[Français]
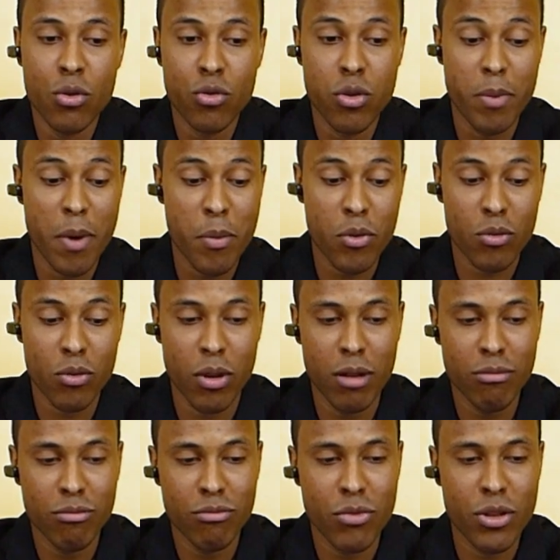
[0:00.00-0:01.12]
je sais pas
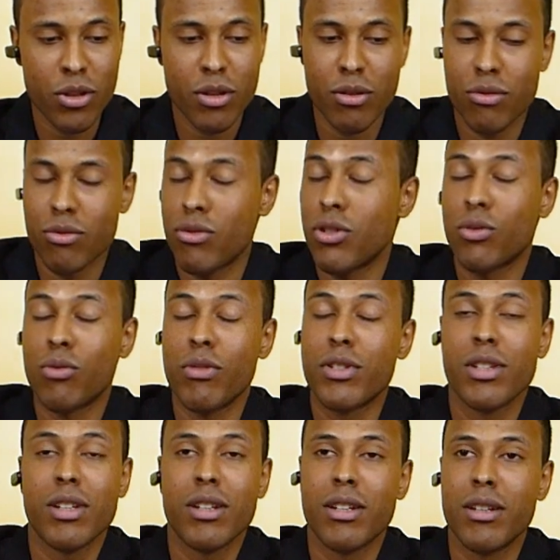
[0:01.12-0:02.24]
pourquoi, mais j'ai trouvé
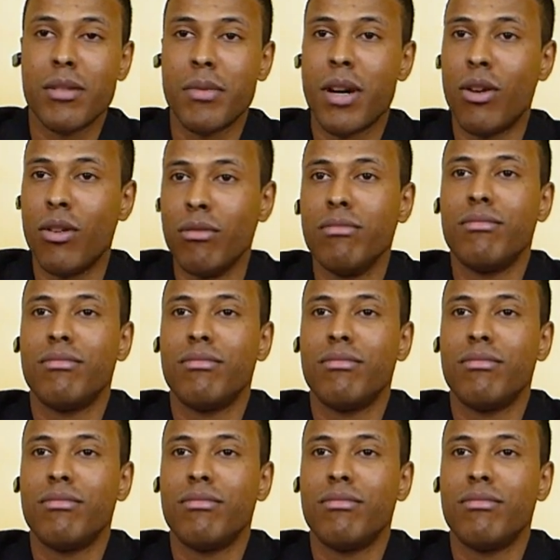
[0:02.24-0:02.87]
ça marrant.